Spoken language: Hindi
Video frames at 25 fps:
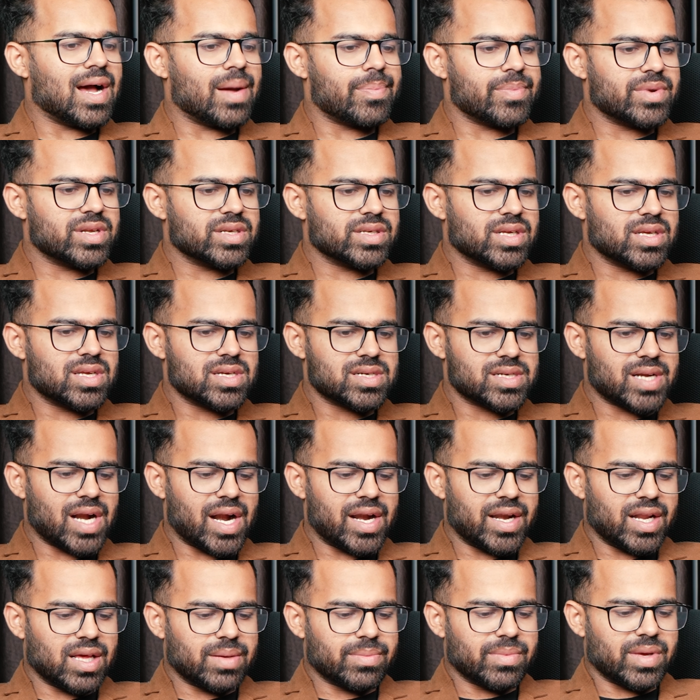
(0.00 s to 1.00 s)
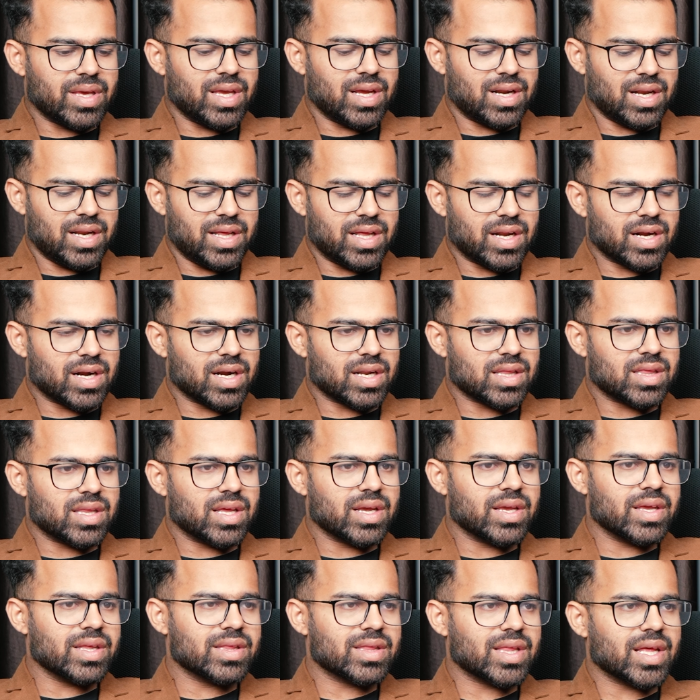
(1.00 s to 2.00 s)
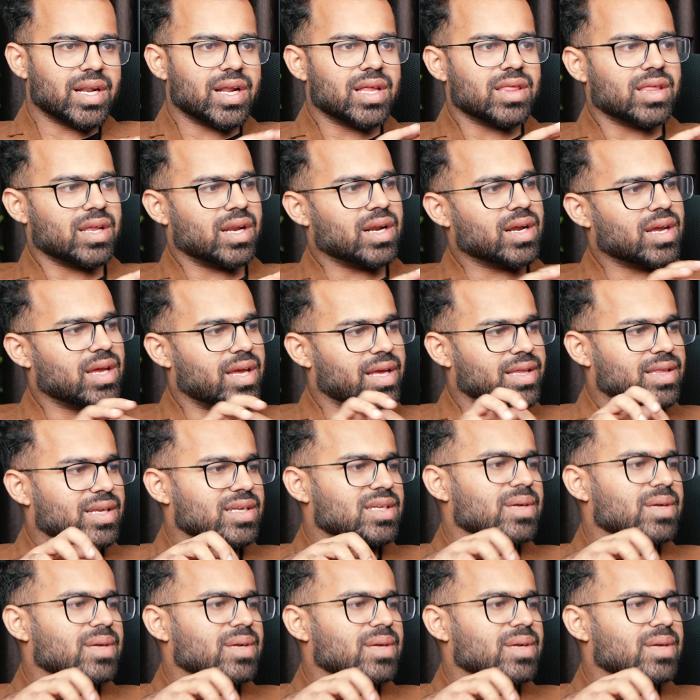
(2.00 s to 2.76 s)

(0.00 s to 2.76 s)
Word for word: आपने जैसे स्टार्टिंग में ही क्लियर कर दिया कि तरह तरह की एक तरह